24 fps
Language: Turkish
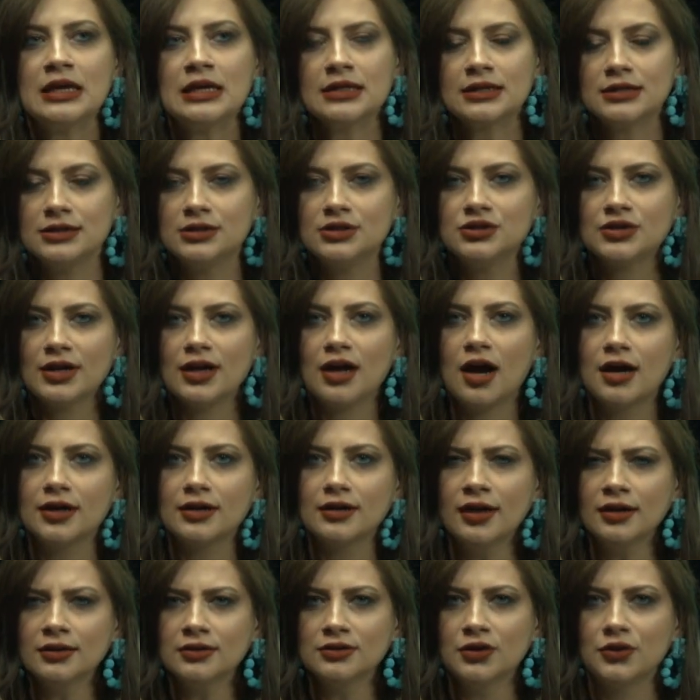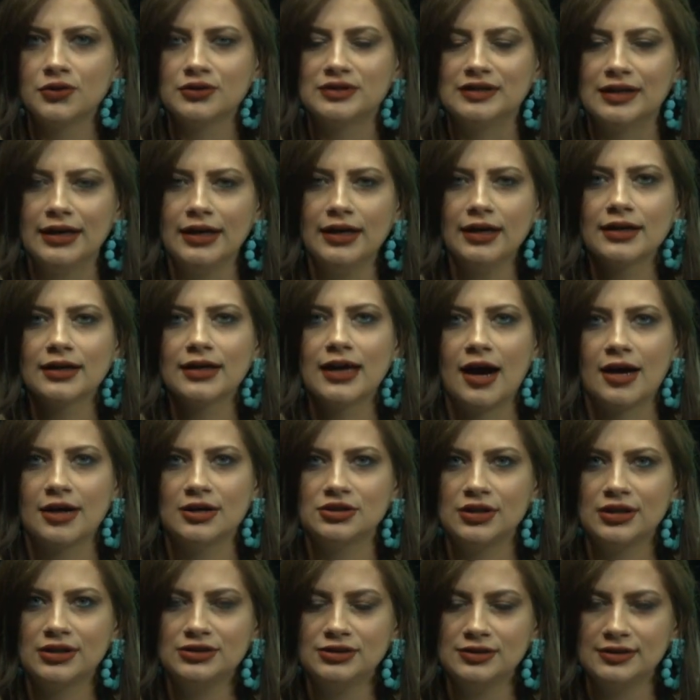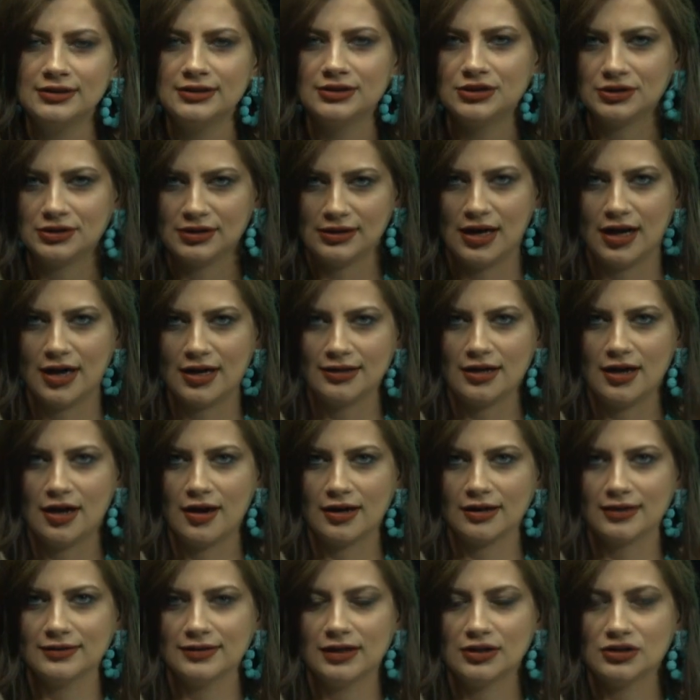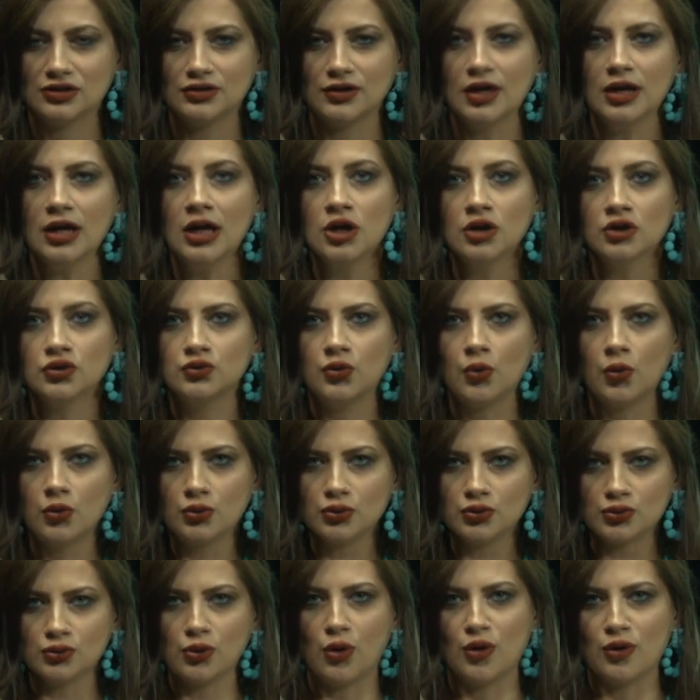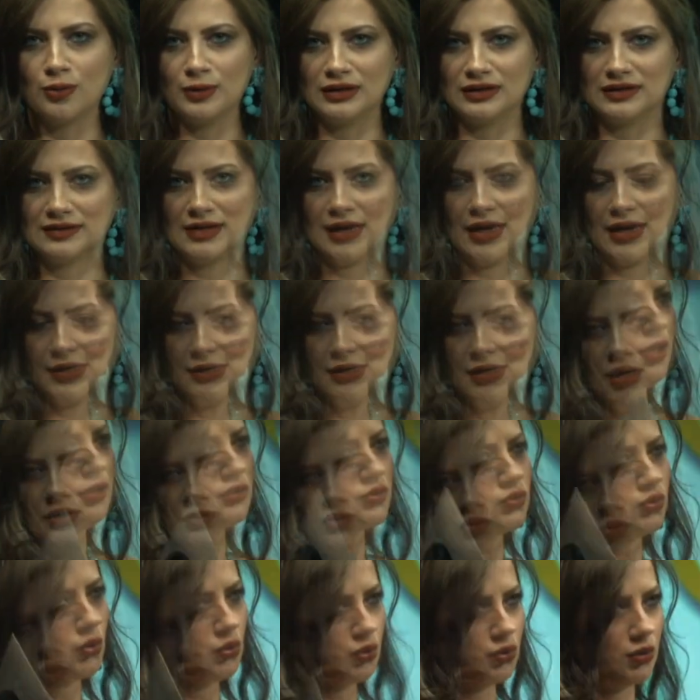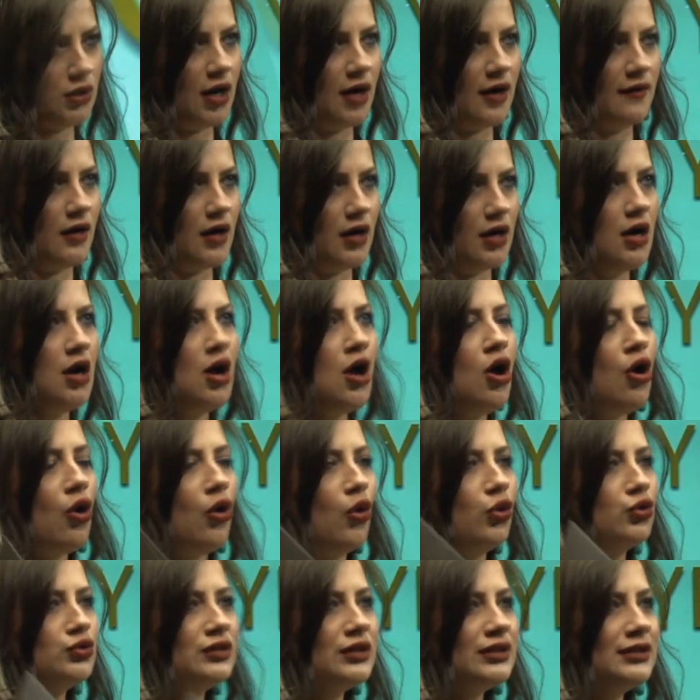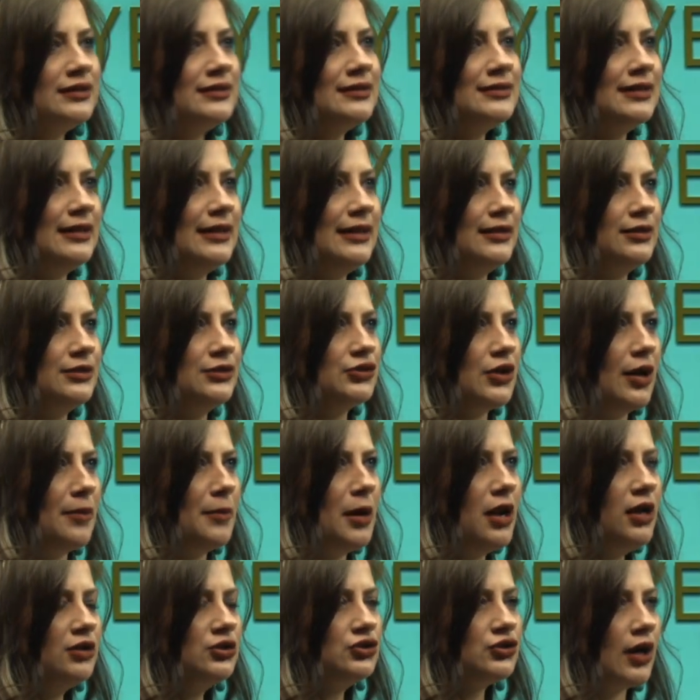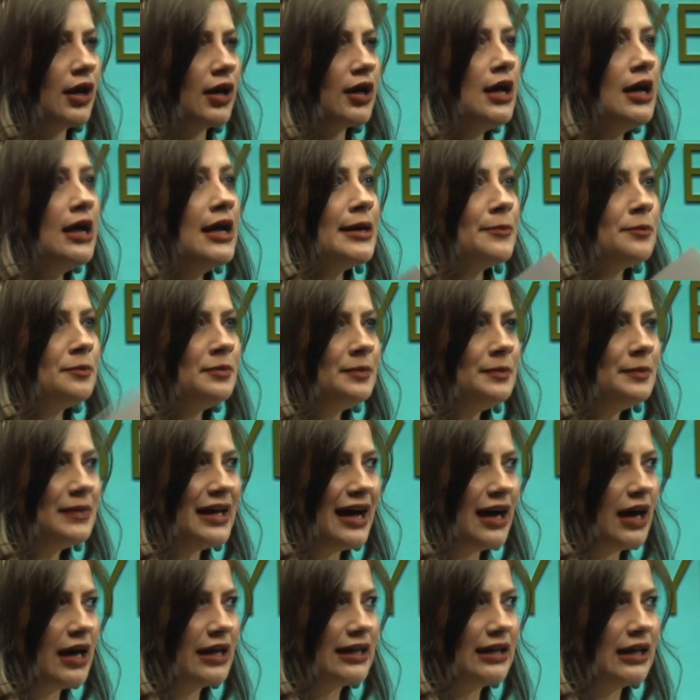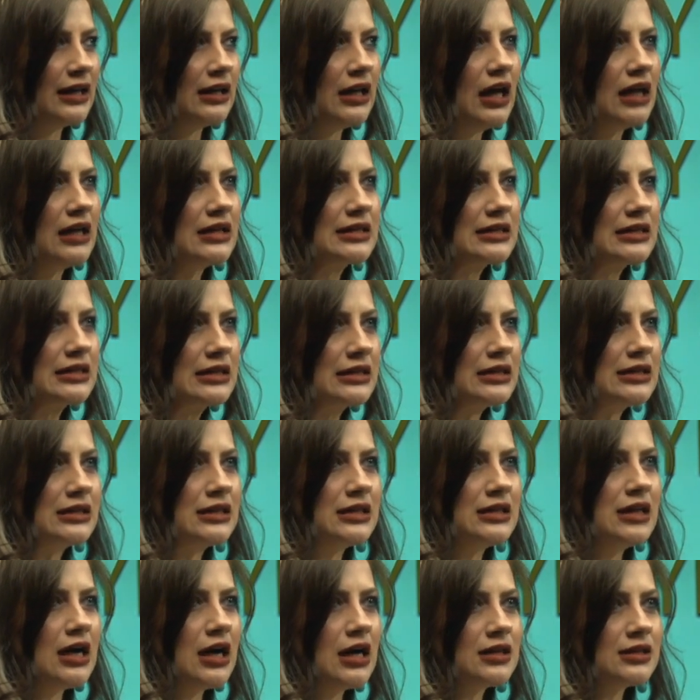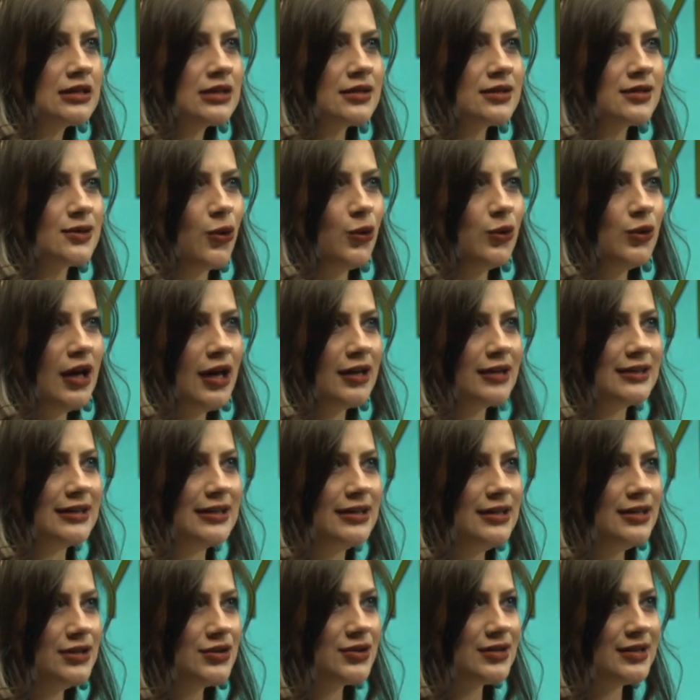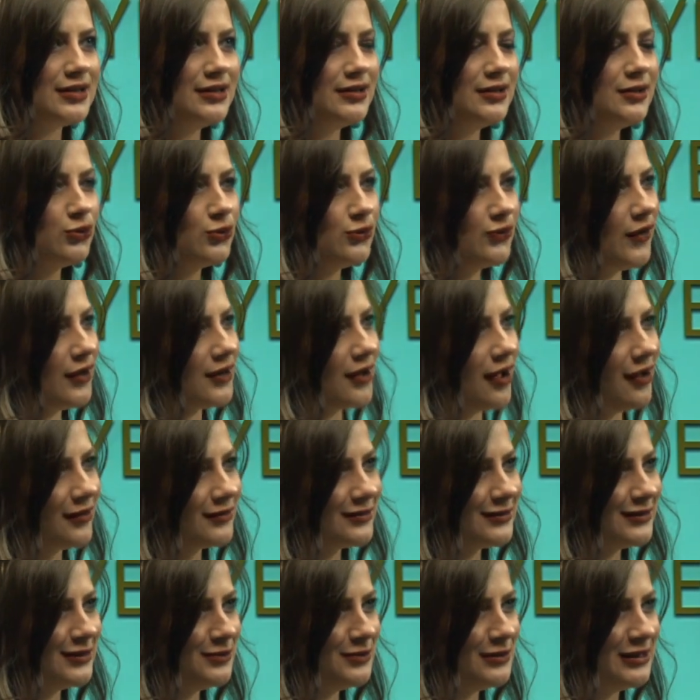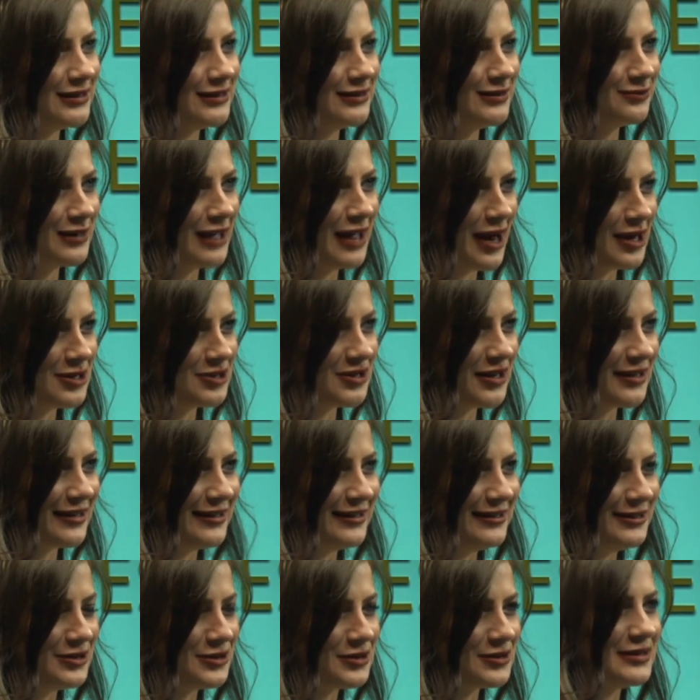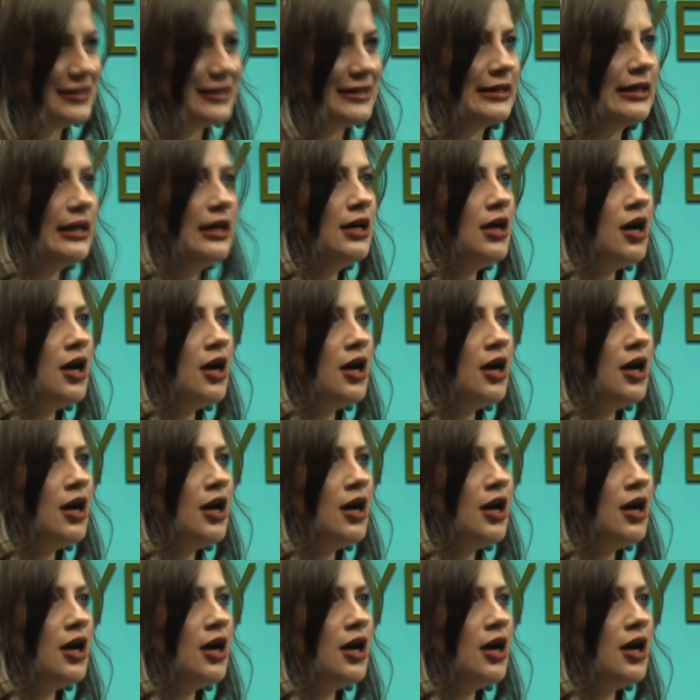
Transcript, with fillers: Klişelerden de öte gerçekçi ilişkilerde arkadaşlar doğru sormanız gereken sorular var. Onlara da değineceğim ancak yalansız, riyasız olan ilişkiyi lütfen atlamayalım gerçek ilişkiyi.